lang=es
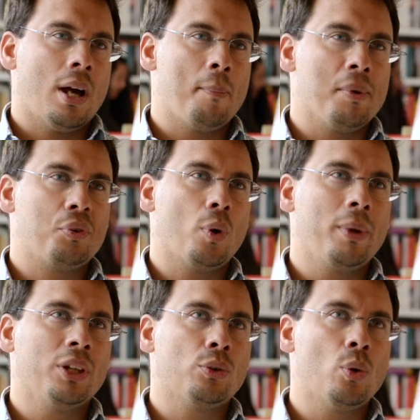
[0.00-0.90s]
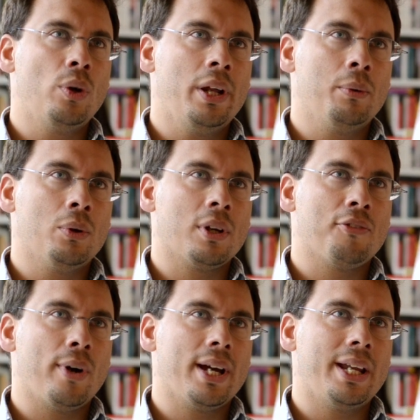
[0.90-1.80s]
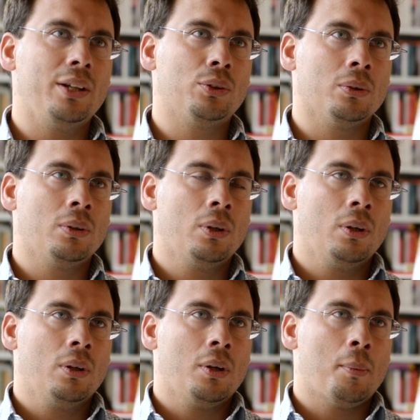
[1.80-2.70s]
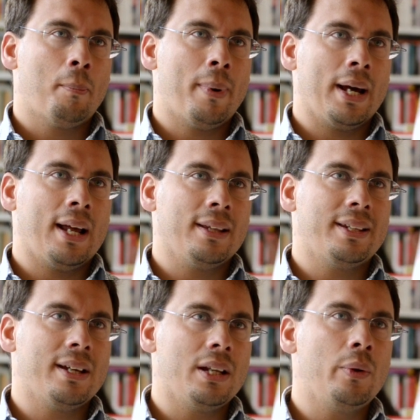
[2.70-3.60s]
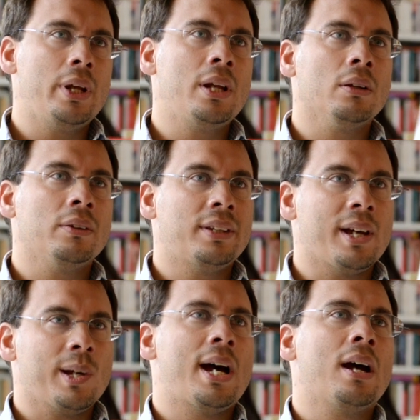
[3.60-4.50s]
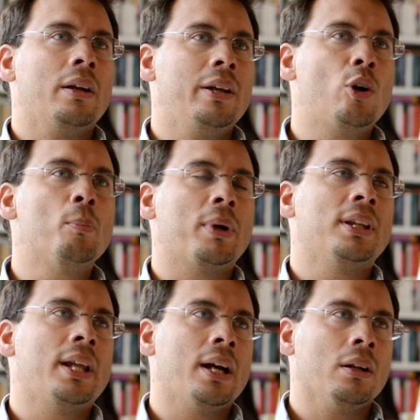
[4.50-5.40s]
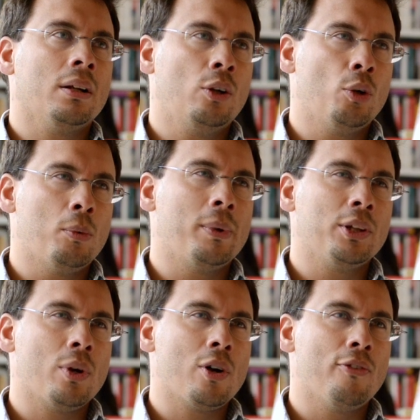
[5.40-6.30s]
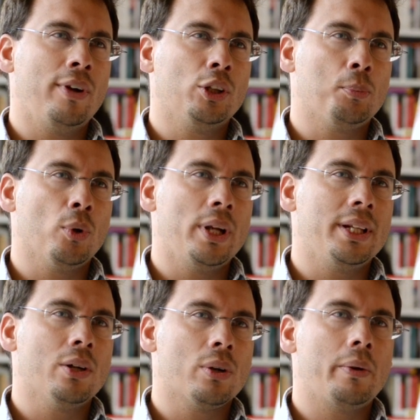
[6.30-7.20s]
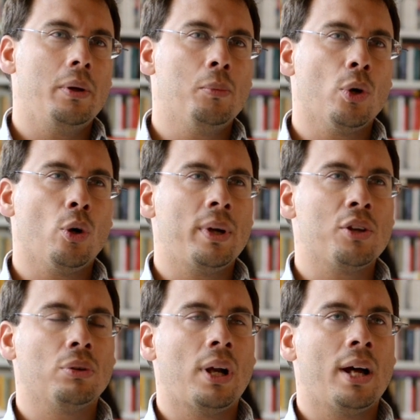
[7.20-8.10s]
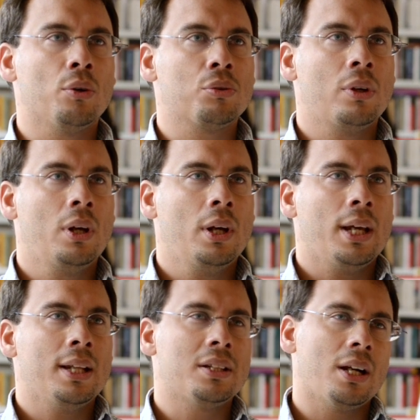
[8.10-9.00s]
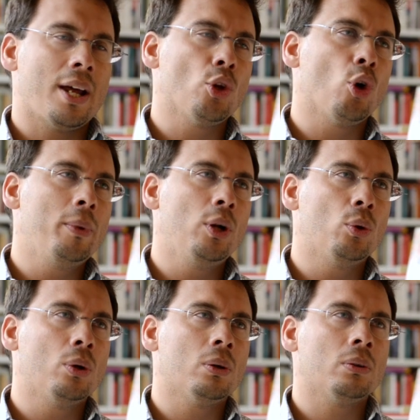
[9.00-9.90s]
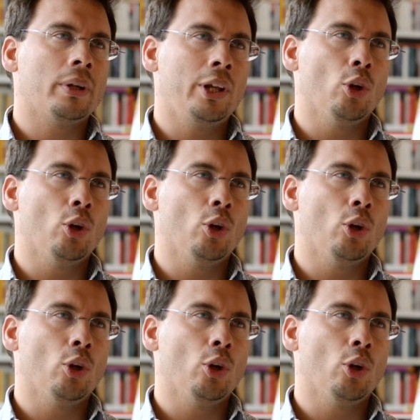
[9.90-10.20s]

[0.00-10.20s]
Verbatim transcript: Apaciguamiento es un libro que fue escrito para describir, narrar y comprender los momentos de conflicto político que vivimos los venezolanos entre el año 2001 y